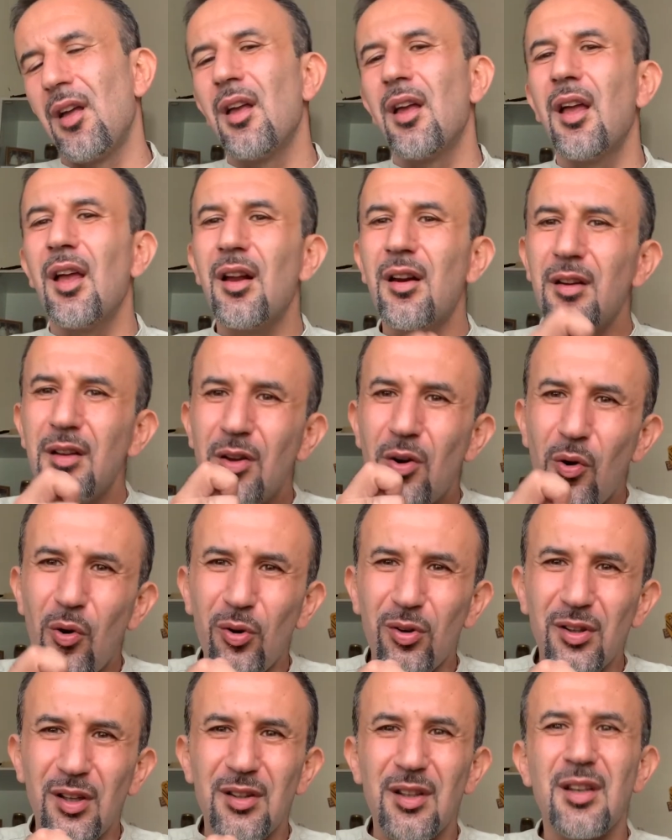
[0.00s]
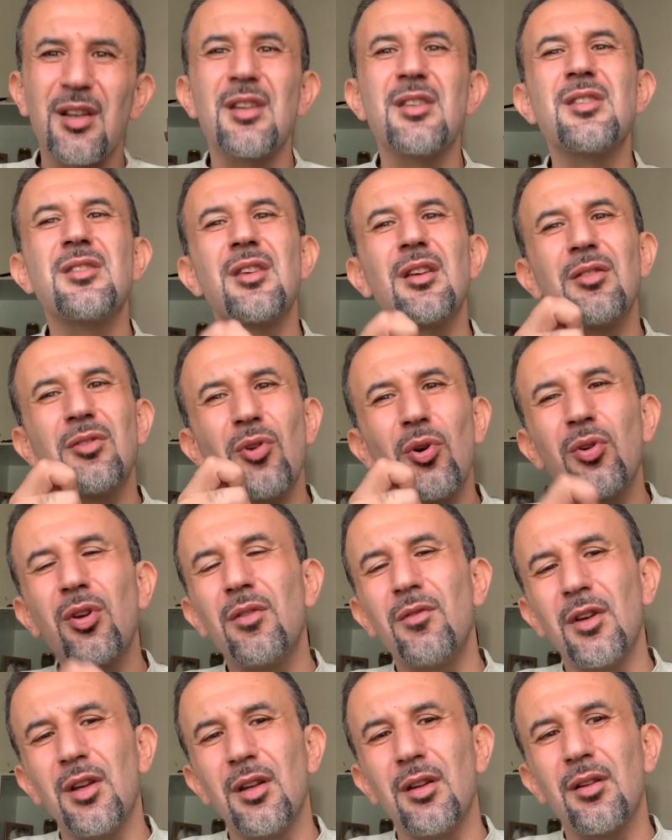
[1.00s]
E ricordati che se doni
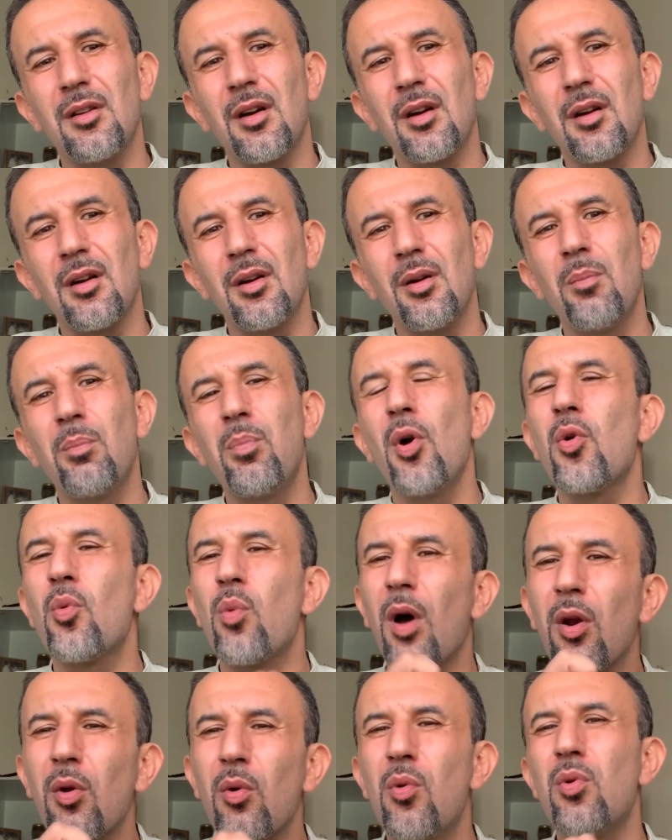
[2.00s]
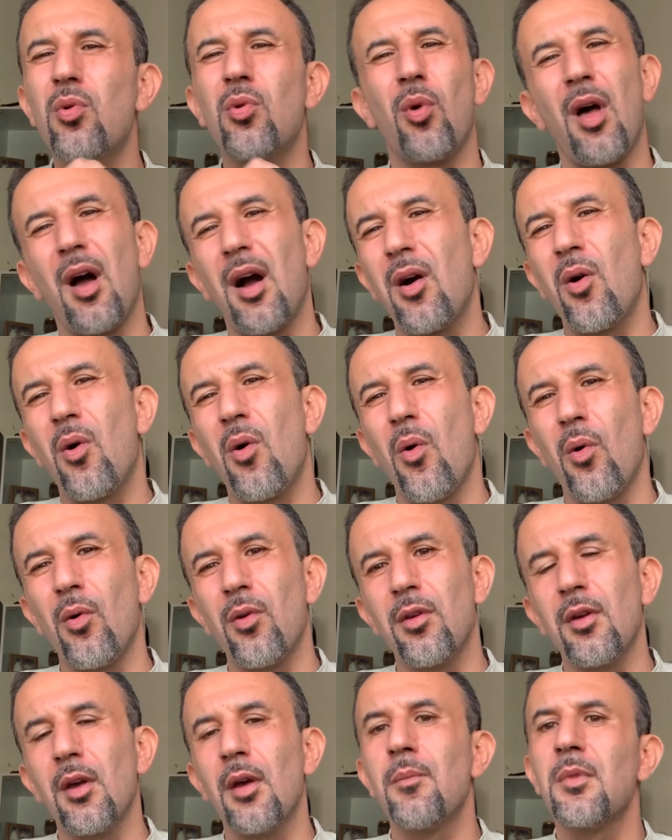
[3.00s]
vita, poi qualcuno la
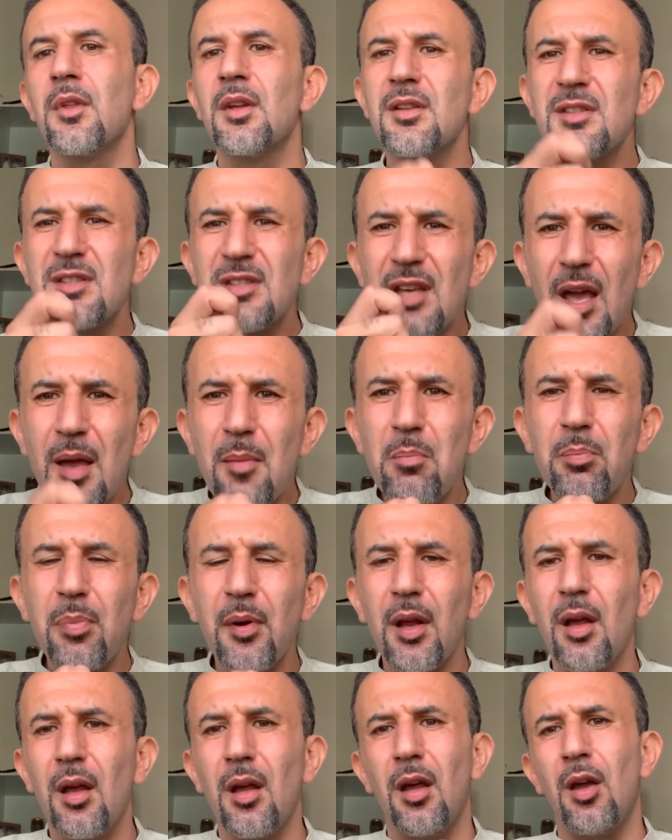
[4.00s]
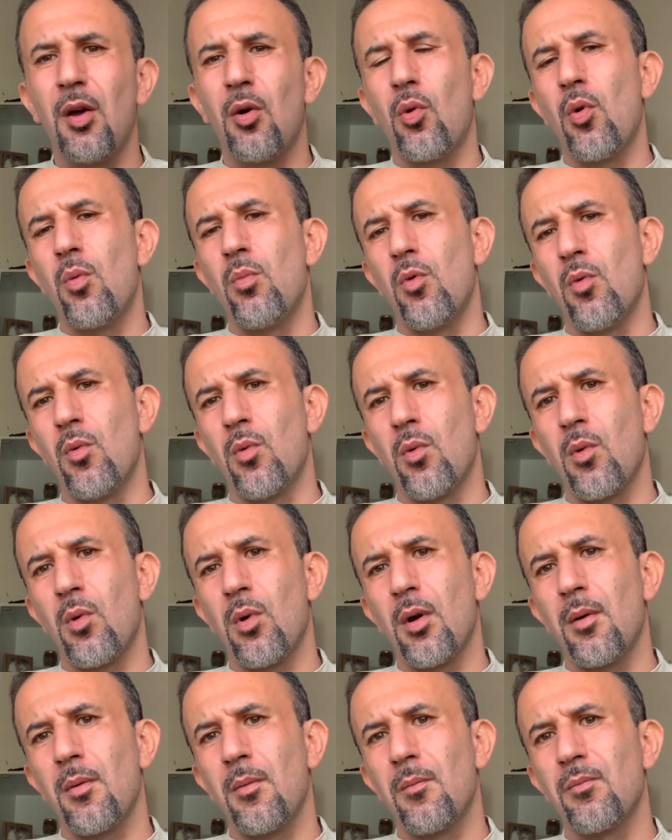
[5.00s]
accoglie, sempre e
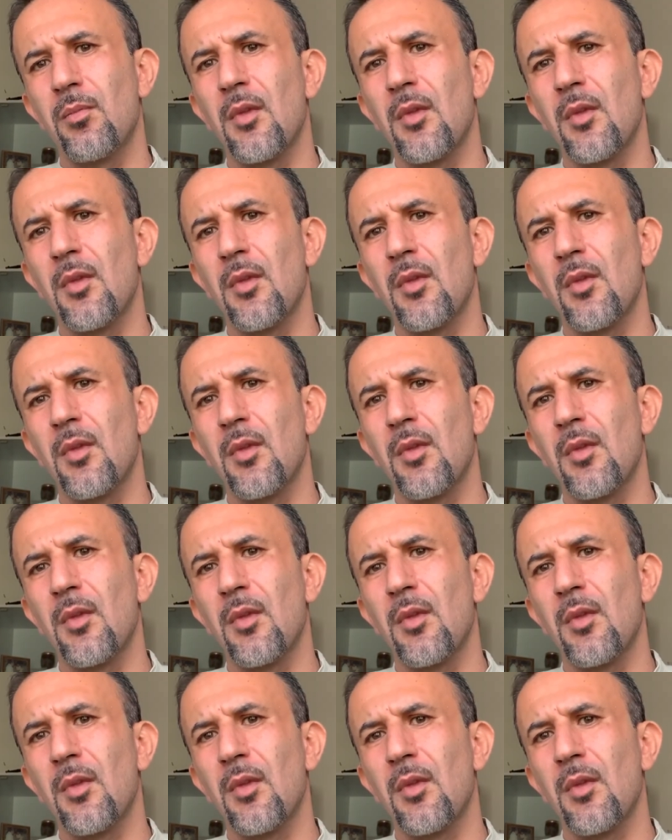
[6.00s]
comunque.